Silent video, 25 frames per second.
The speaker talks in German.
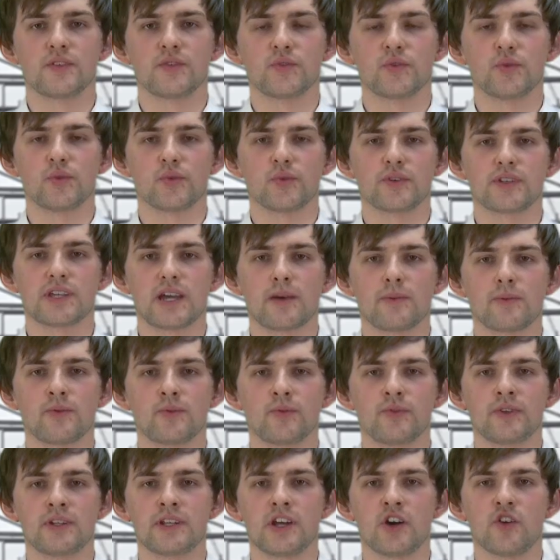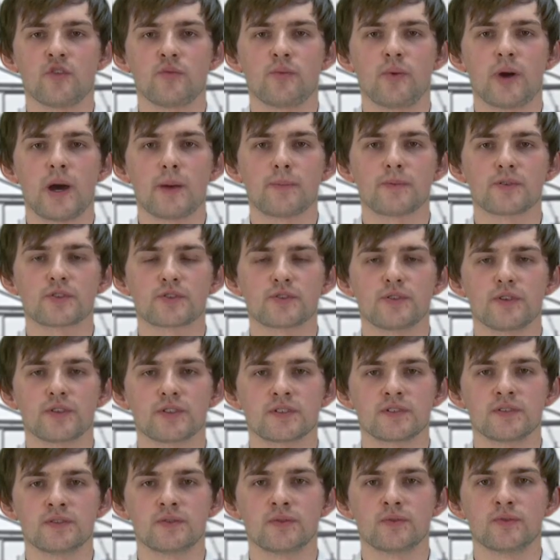So, ich habe nun den Aufbau
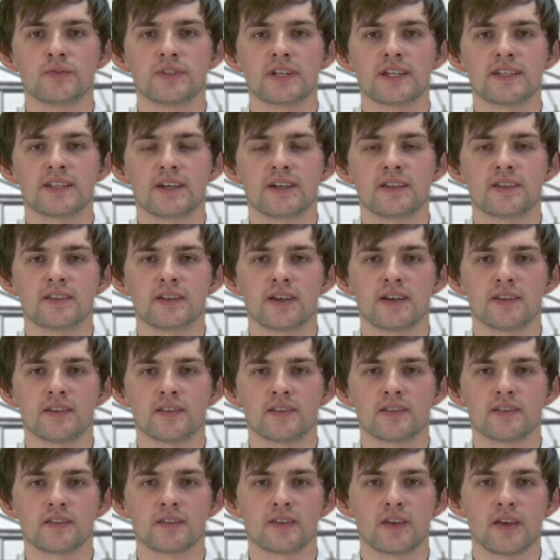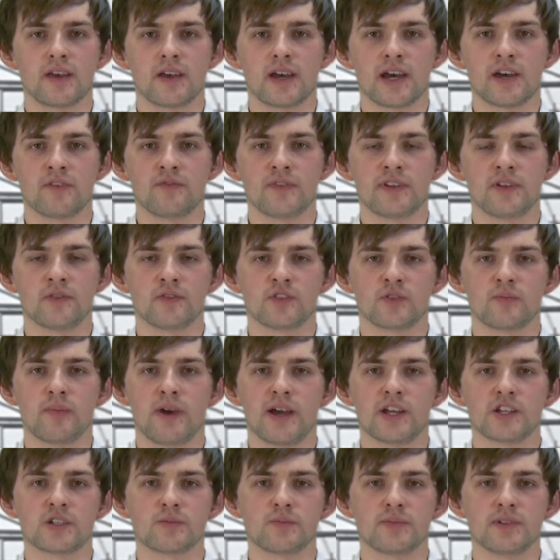abgeschlossen und anhand eines
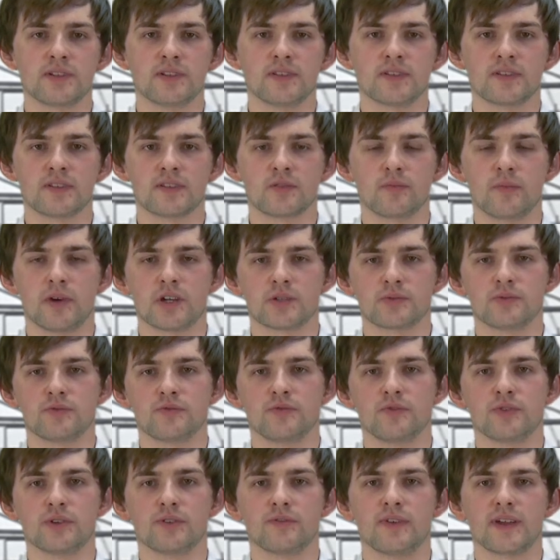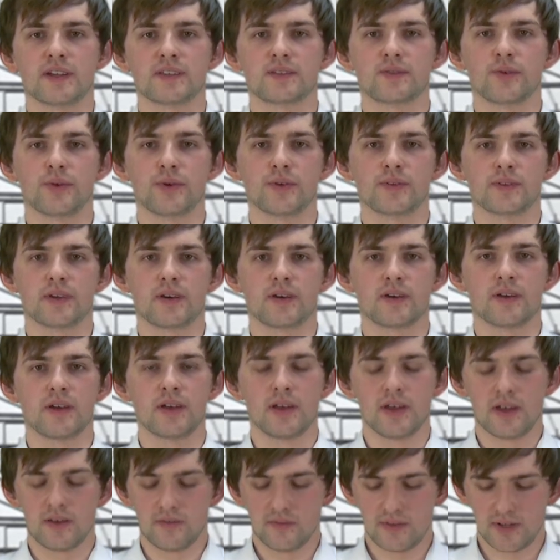Anwendungsbeispiels, zum Beispiel für Gewächshäuser,
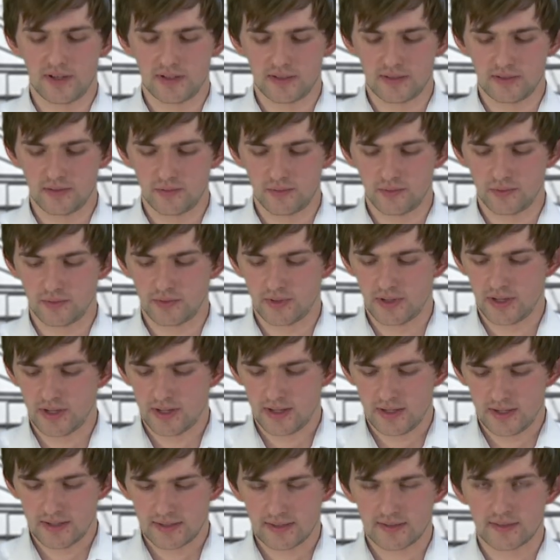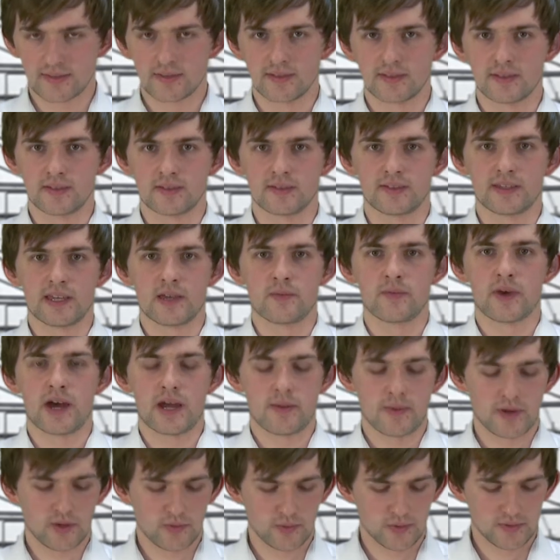werde ich Ihnen nun das System
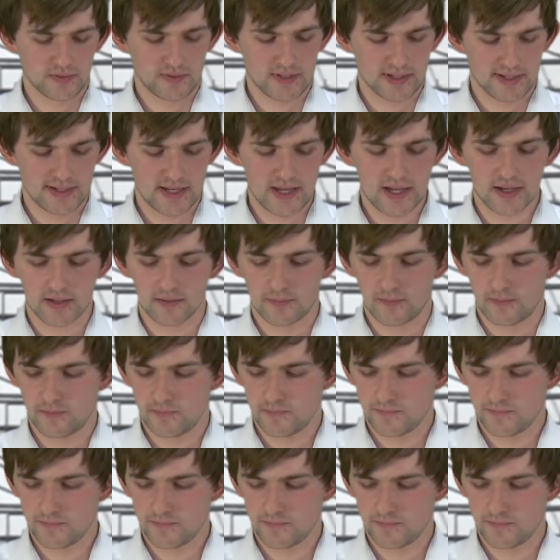einmal kurz erklären.